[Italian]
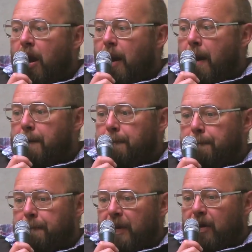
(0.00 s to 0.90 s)

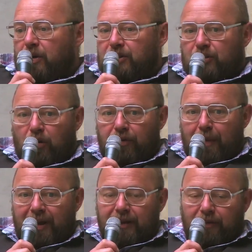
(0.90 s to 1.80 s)
um, e questo
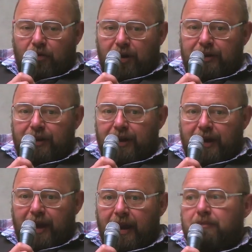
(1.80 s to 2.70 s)
ovviamente vorrà dire
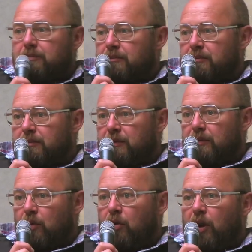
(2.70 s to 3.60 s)
che mh, mm,
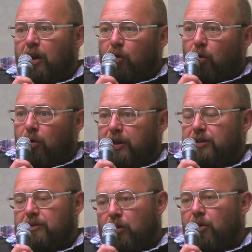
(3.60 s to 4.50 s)
loro,
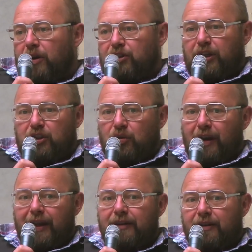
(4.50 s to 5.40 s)
il loro accesso
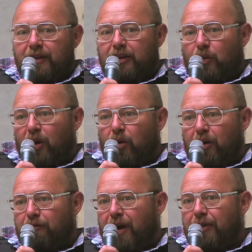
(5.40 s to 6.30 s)
all'internet, quello
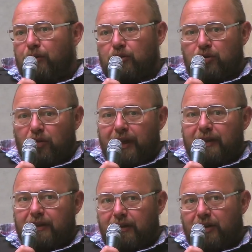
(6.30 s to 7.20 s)
che fanno
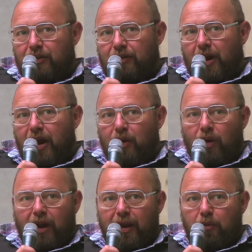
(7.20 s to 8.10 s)
sull'internet verrà in
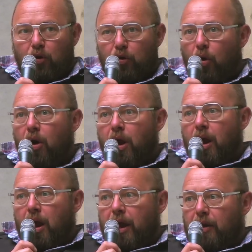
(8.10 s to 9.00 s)
qualche modo
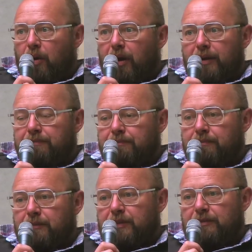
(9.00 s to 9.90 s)
in quale,
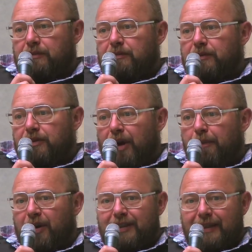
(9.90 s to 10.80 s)
ehm, mh,
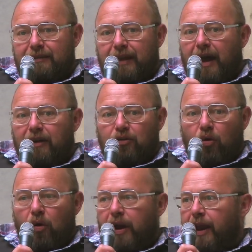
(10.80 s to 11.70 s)

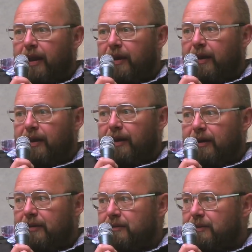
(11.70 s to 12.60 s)
rappresentato e, e,
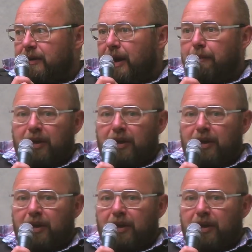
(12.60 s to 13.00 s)
ehm, e